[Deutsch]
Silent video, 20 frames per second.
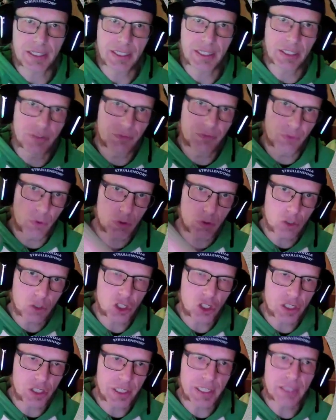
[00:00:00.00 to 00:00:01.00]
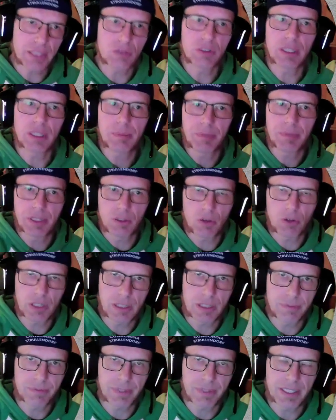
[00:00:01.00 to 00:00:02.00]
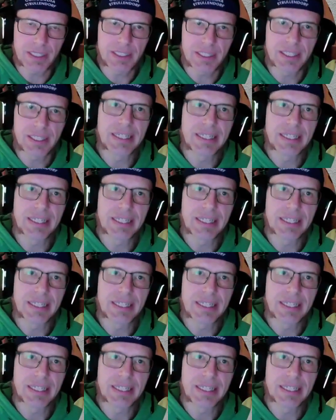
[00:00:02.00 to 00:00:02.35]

in den Fokus stellt und eben den Leuten empfiehlt.